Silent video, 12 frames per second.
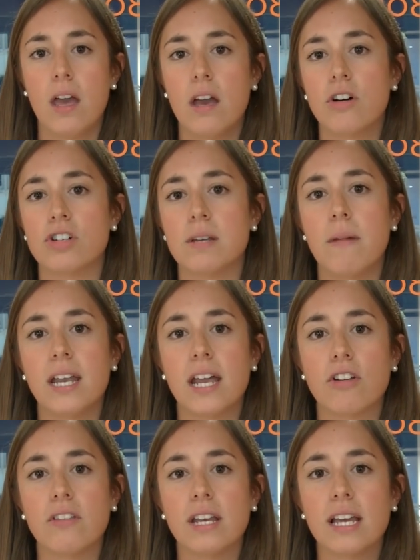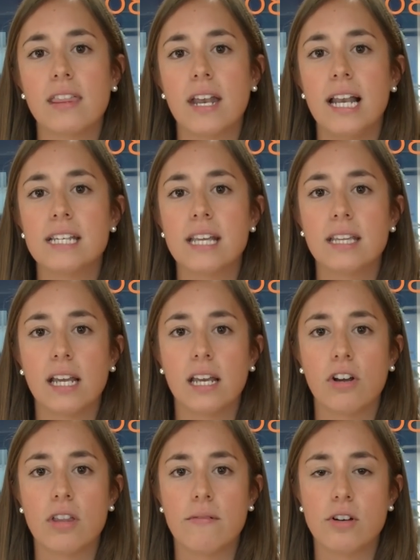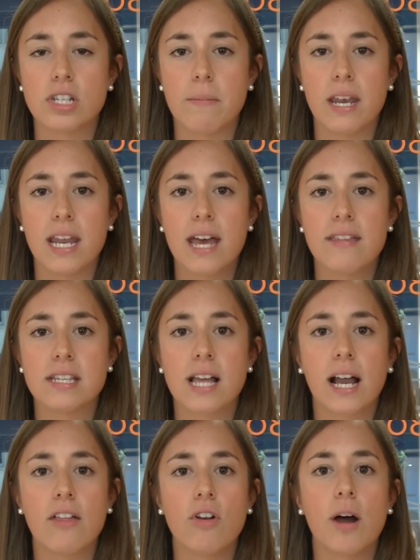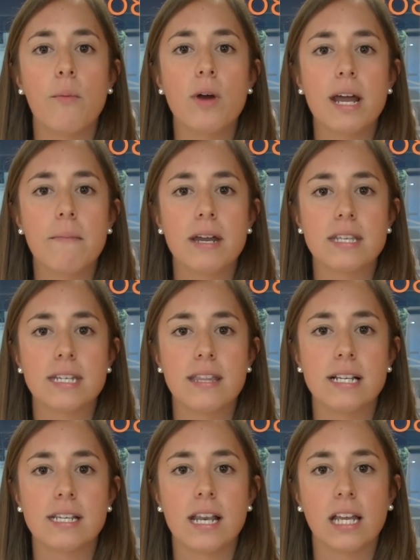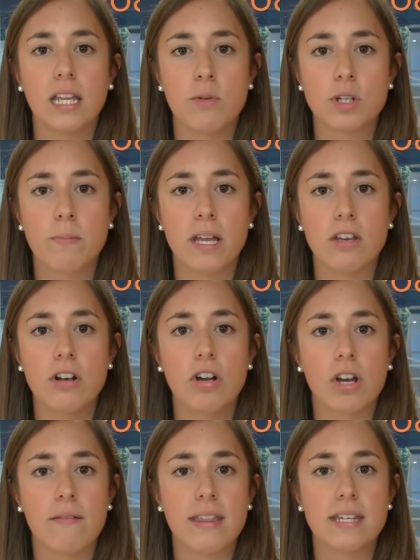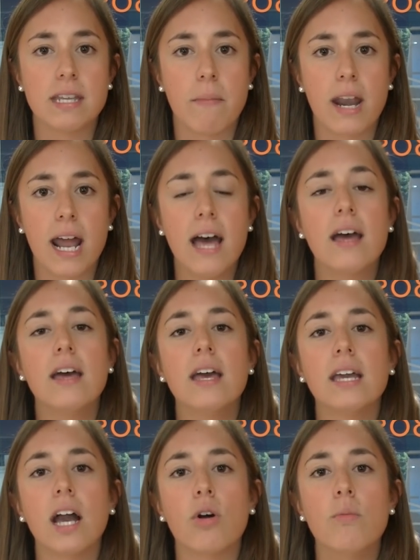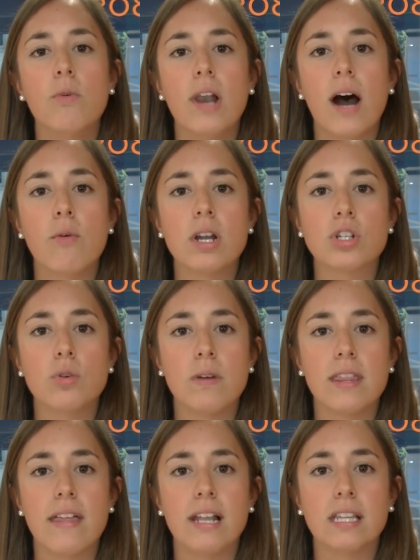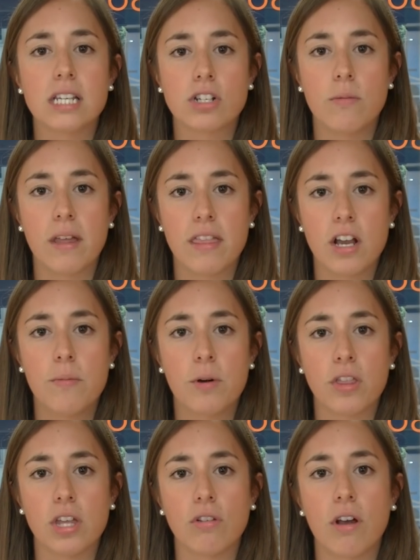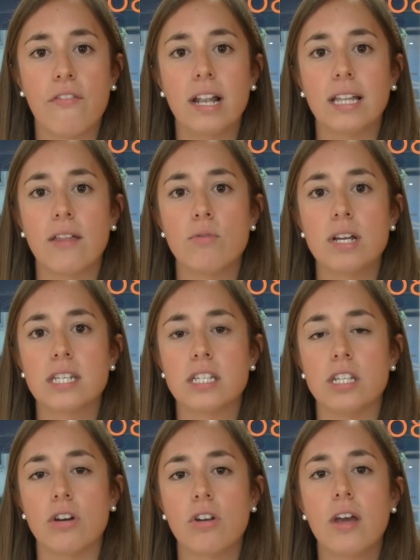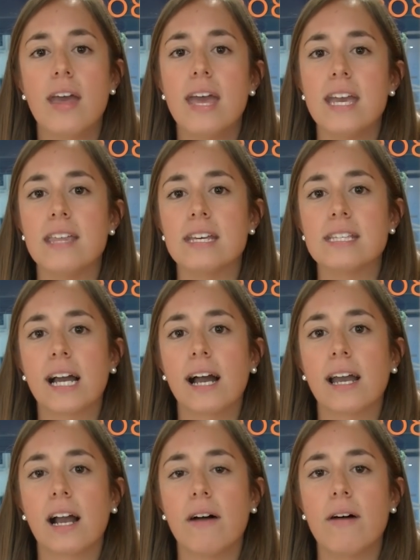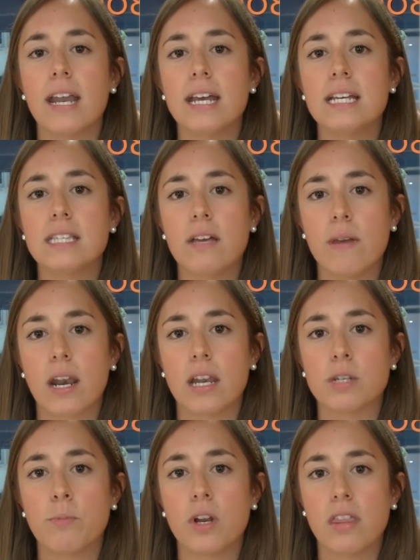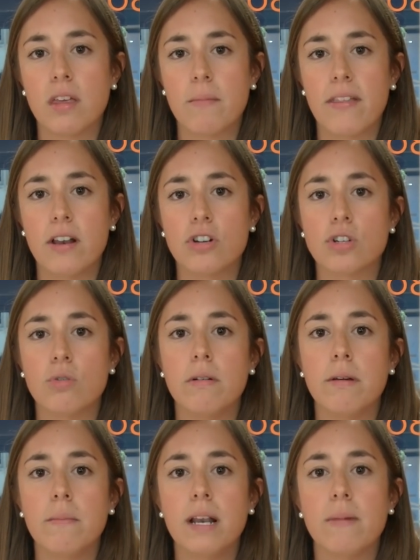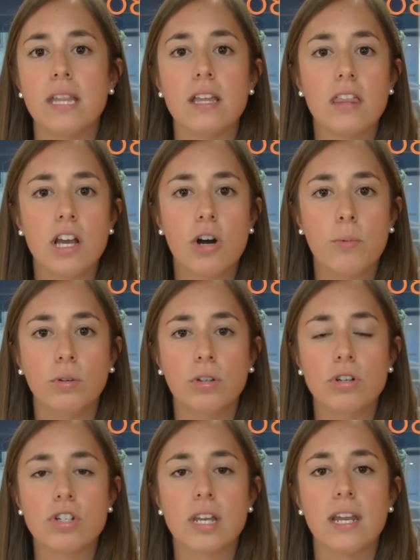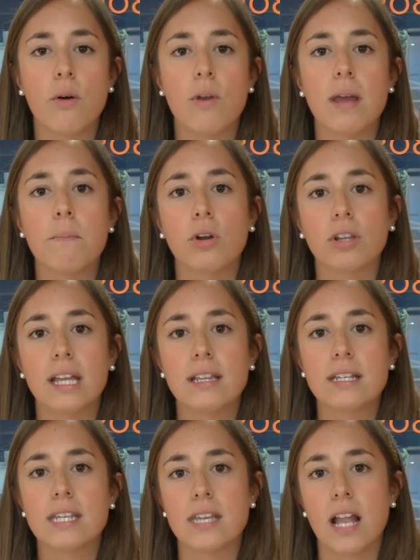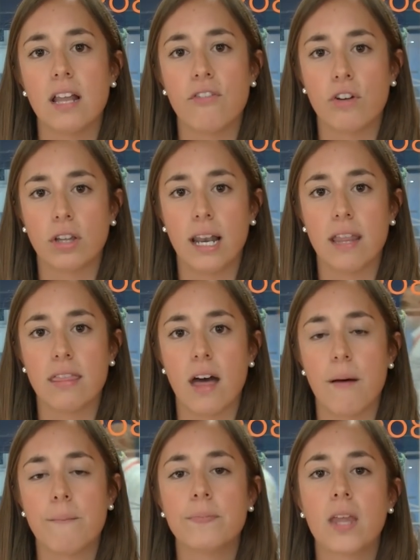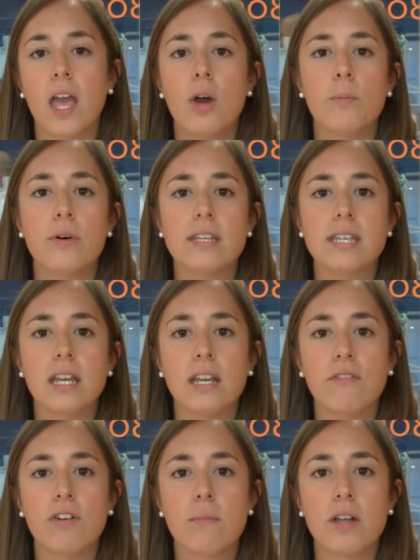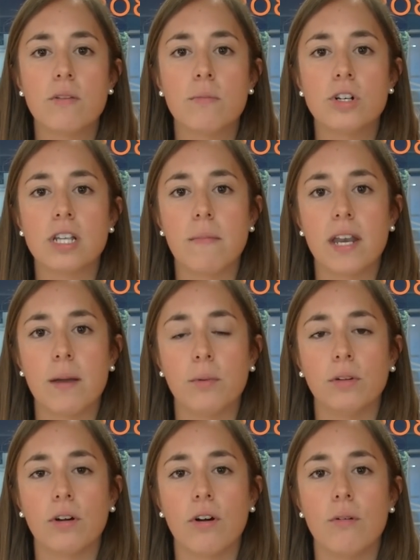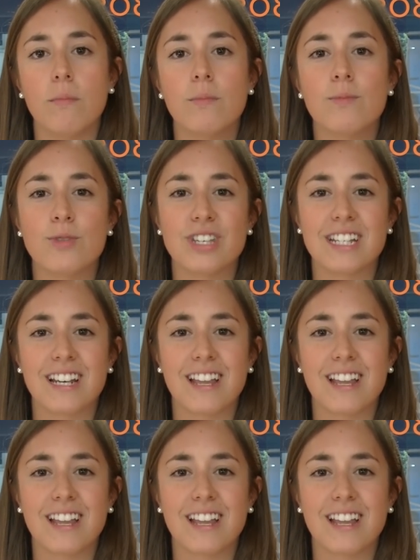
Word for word: José María Rodríguez, analista técnico de Manía, ha destacado la buena marcha del selectivo español en lo que va de semana, que acumula una subida del 3,5% a falta de una sesión, y destaca que acabar este viernes por encima de los 9.025 puntos sería una importante señal de fortaleza. Puede seguir informado en bolsamania.com. Muchas